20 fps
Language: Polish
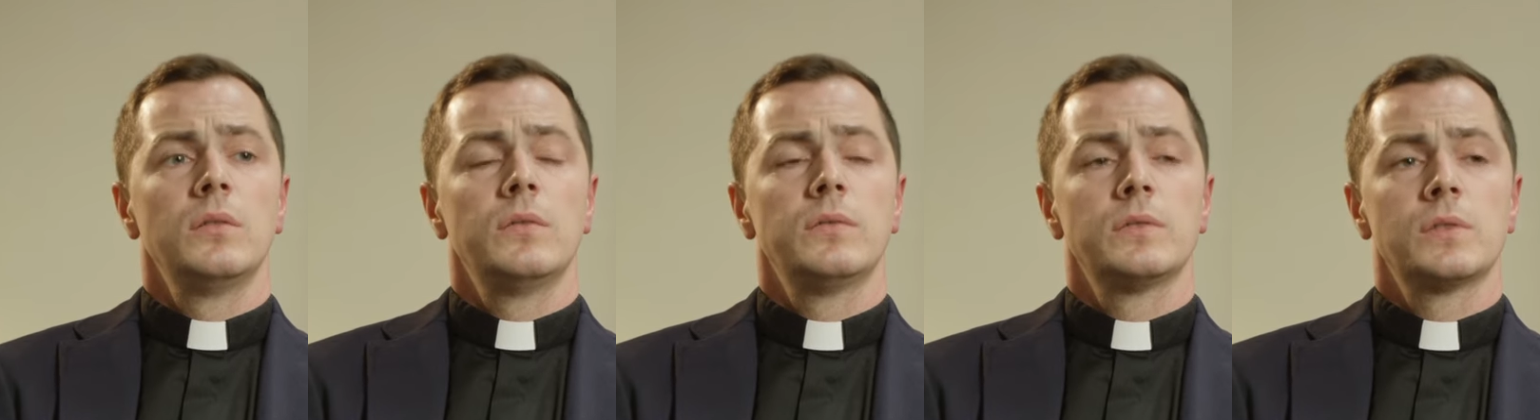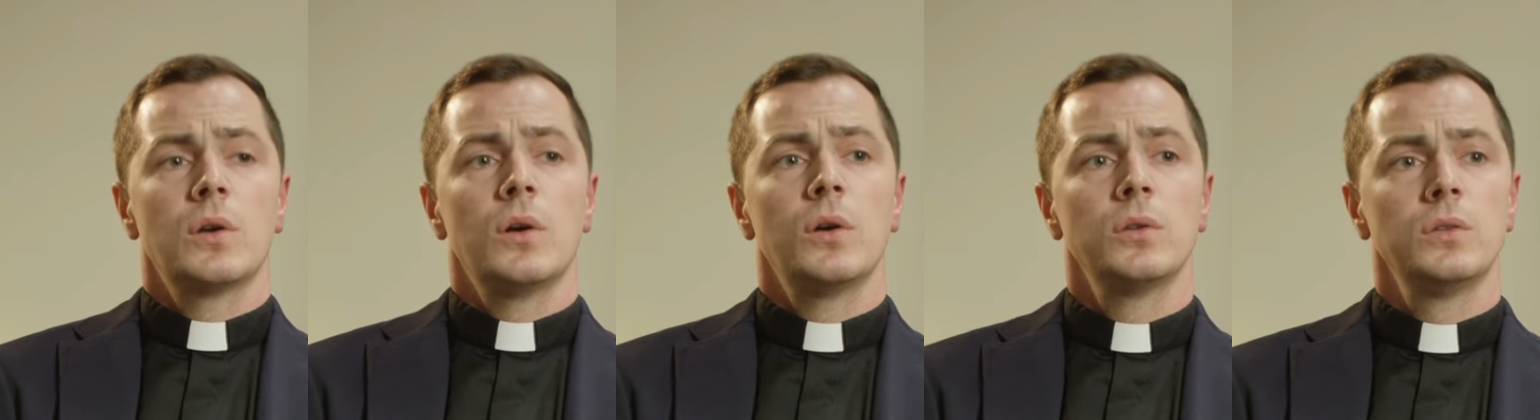
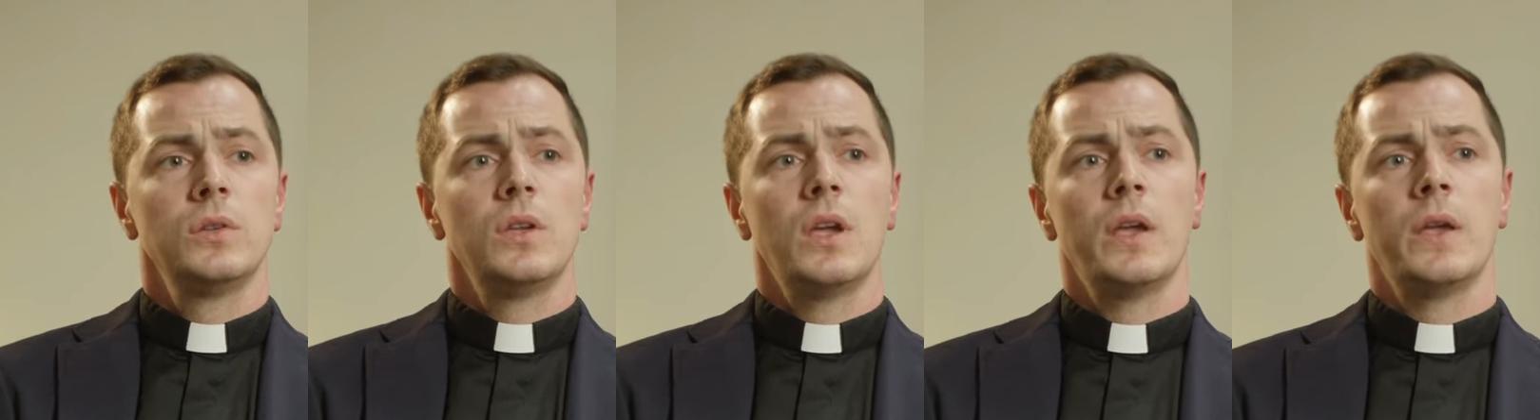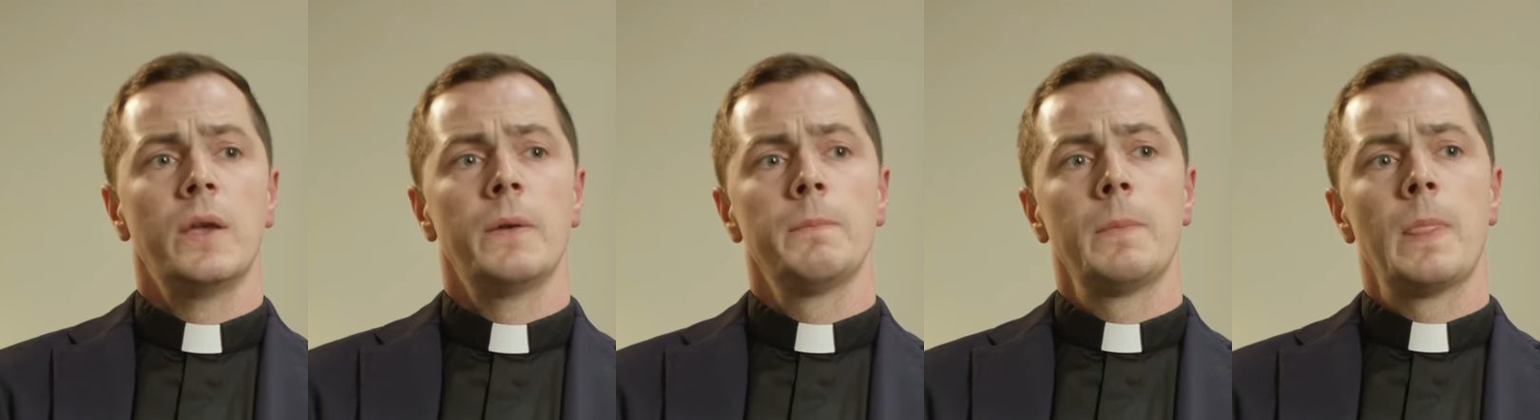
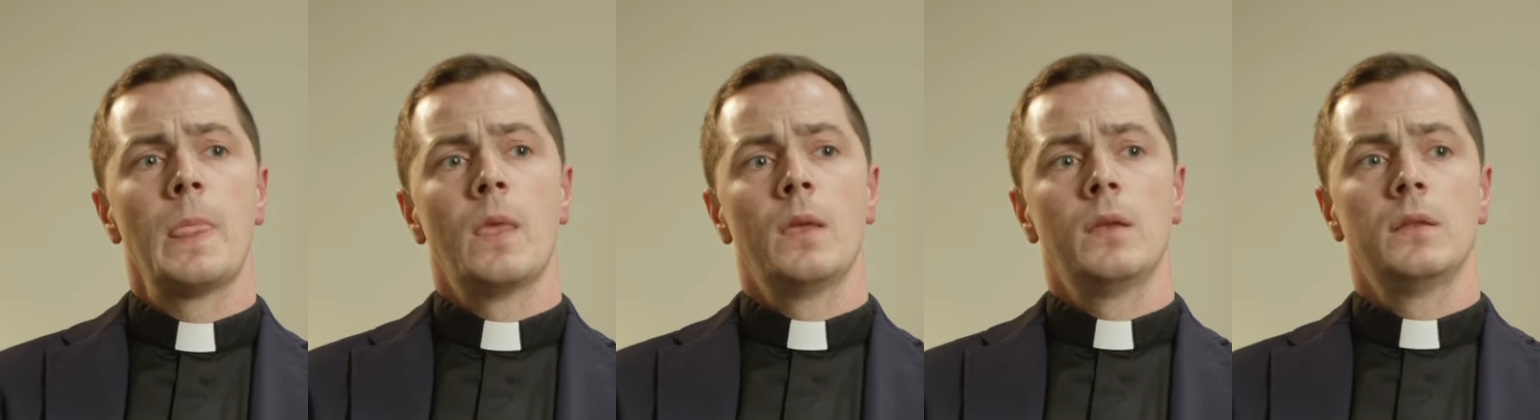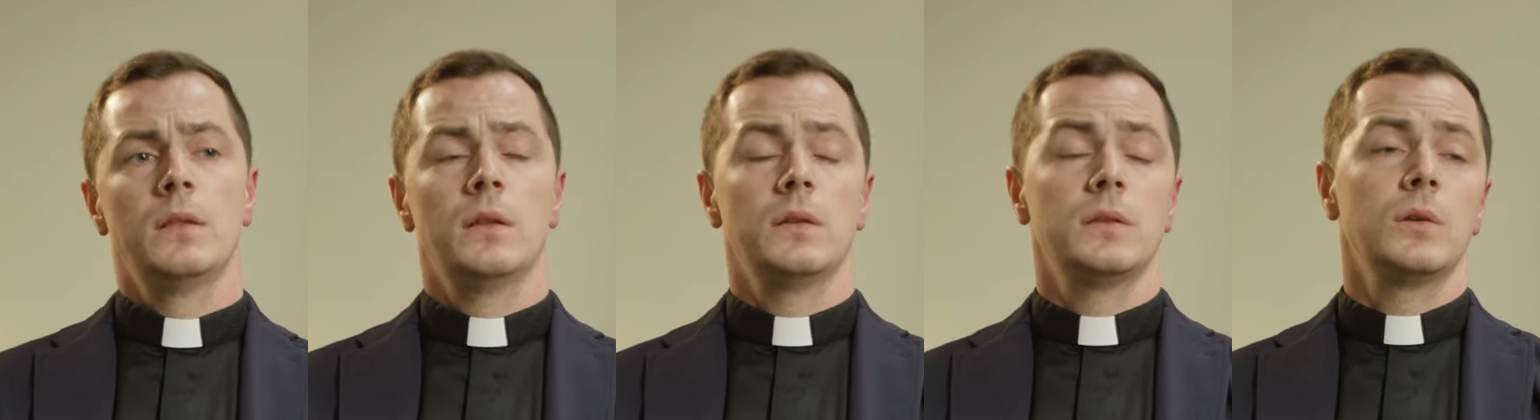wschodniej.
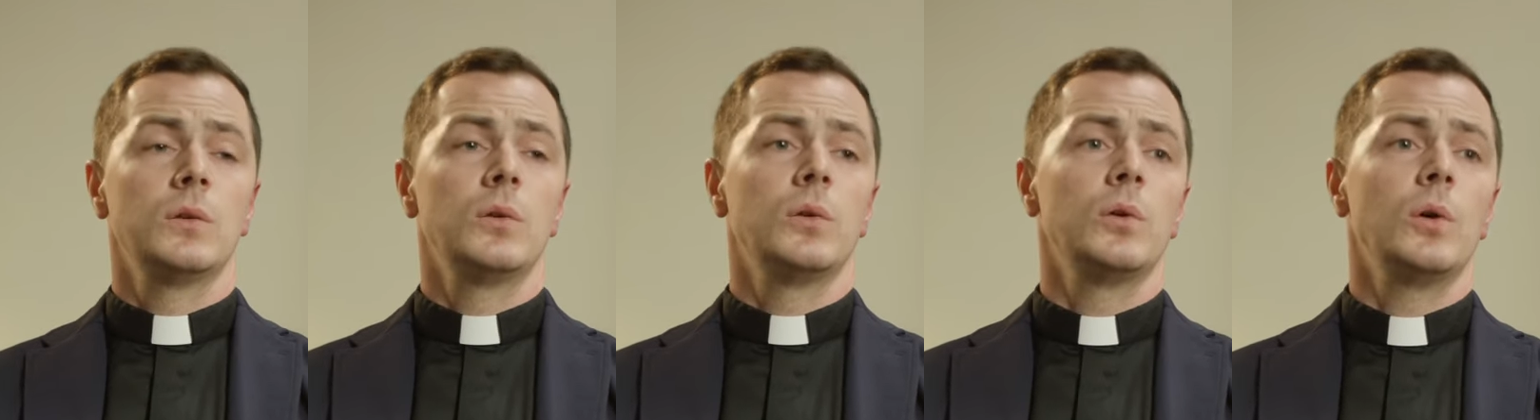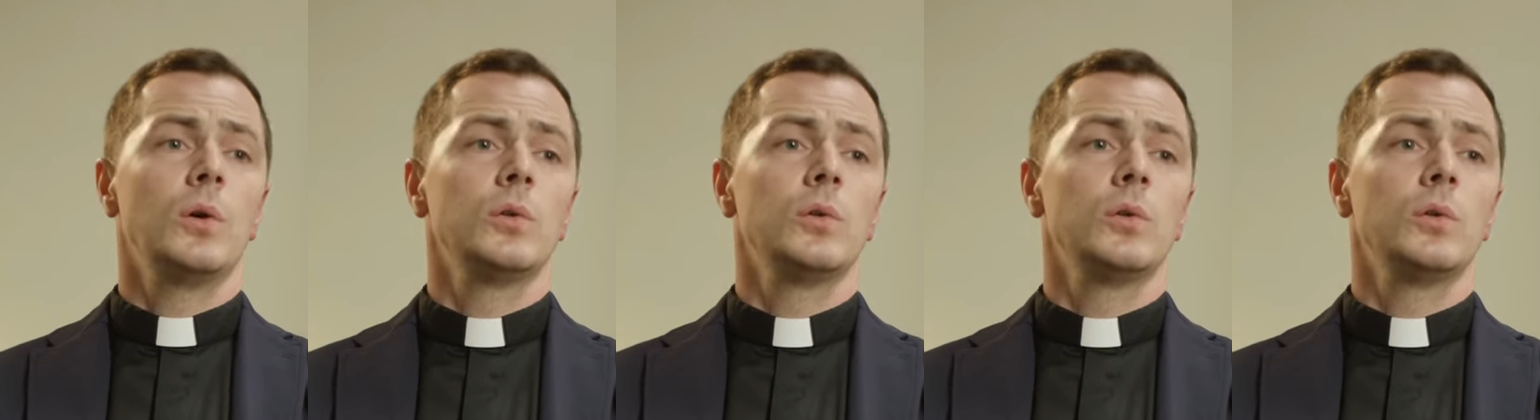Dlatego